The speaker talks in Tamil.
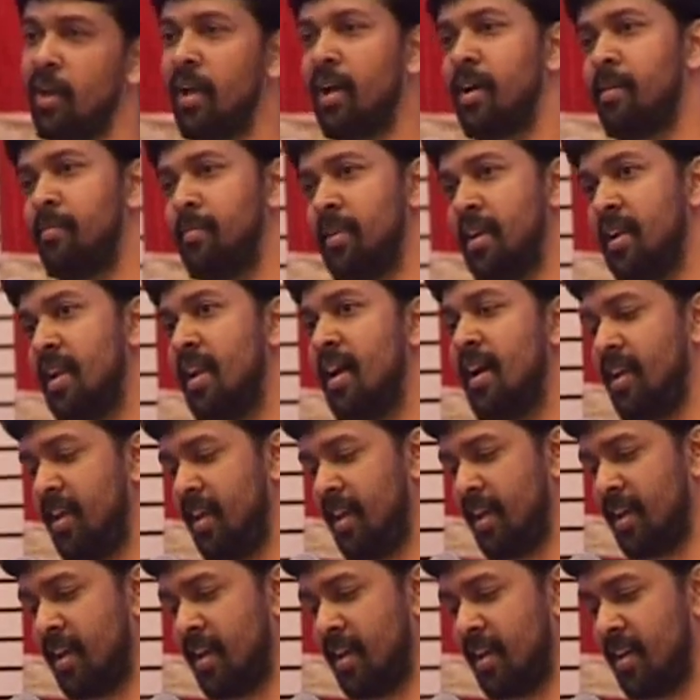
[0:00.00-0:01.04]
உலகம் என்னான்னு
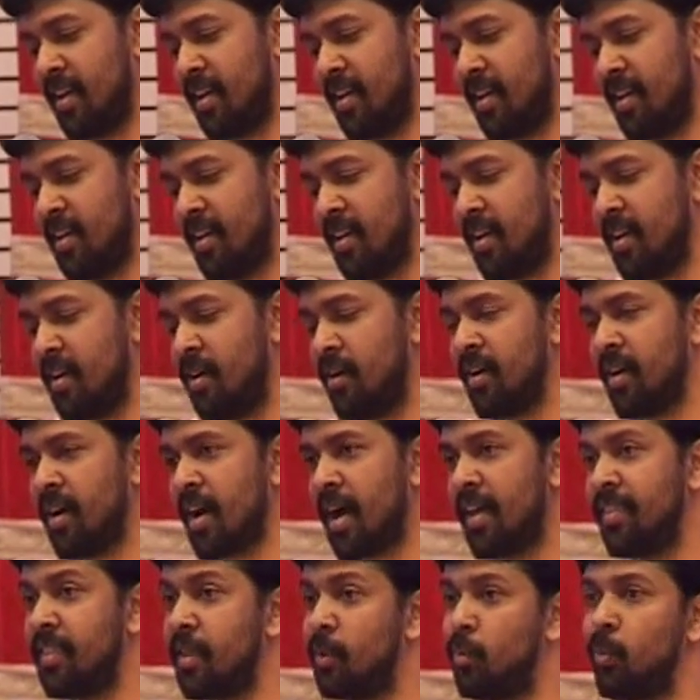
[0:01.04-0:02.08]

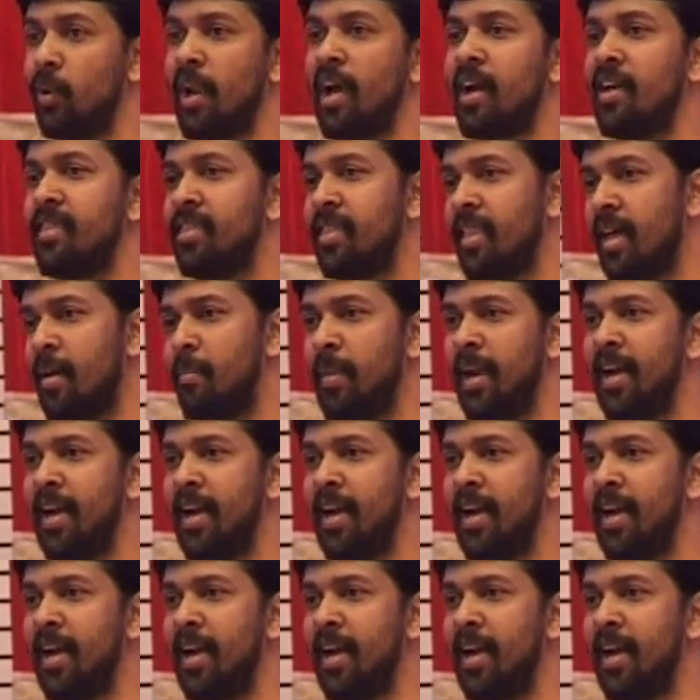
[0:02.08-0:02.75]
அந்த உலகம்தான்